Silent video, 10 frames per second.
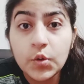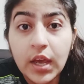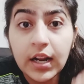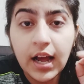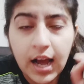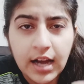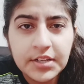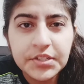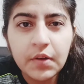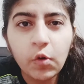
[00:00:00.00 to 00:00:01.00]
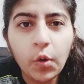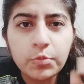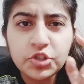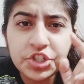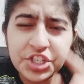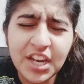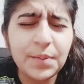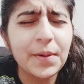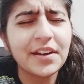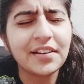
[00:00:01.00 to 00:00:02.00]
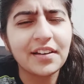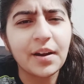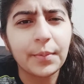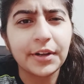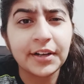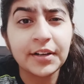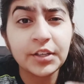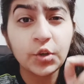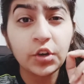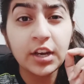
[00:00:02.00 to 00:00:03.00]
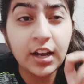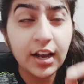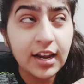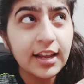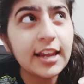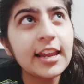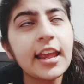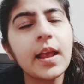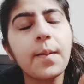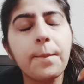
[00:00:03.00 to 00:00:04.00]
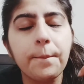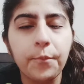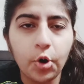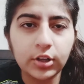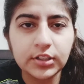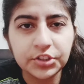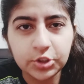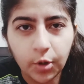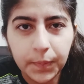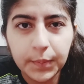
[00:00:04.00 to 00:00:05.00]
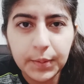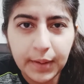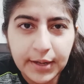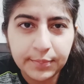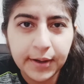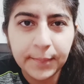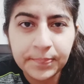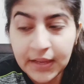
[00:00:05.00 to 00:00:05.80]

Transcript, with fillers: तो यार आज का ब्लॉग मुझे यहीं पे एंड करना पड़ेगा क्योंकि कल के लिए एक बहुत अच्छा टॉपिक मेरे माइंड में है